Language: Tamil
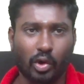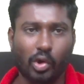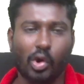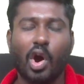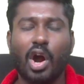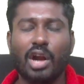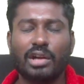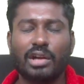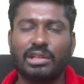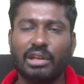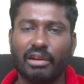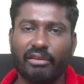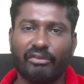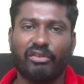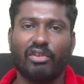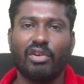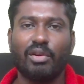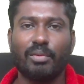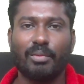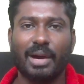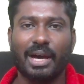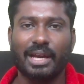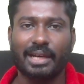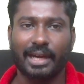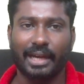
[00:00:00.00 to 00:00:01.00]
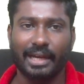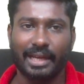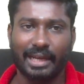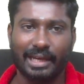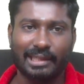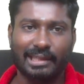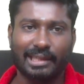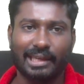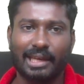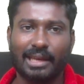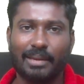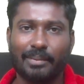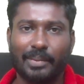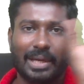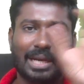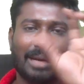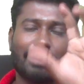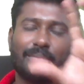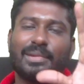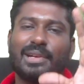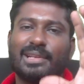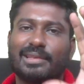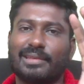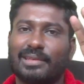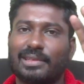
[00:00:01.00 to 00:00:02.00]
கான்ஸில் ஃபுல் மார்க் எடுக்கிறதுக்கு இப்போ
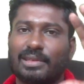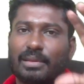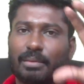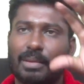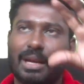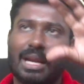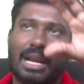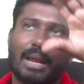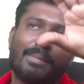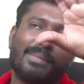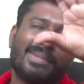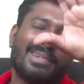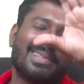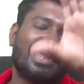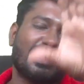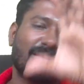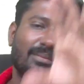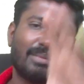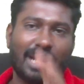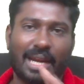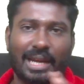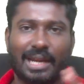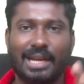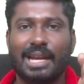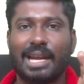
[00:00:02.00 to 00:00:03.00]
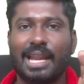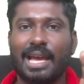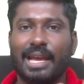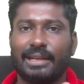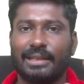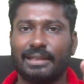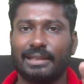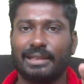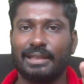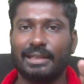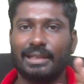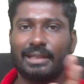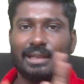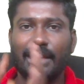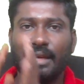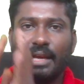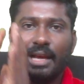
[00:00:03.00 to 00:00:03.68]
நம்பர் சிஸ்டம்னா நம்பர் சிஸ்டமில் என்னெல்லாம் இருக்குது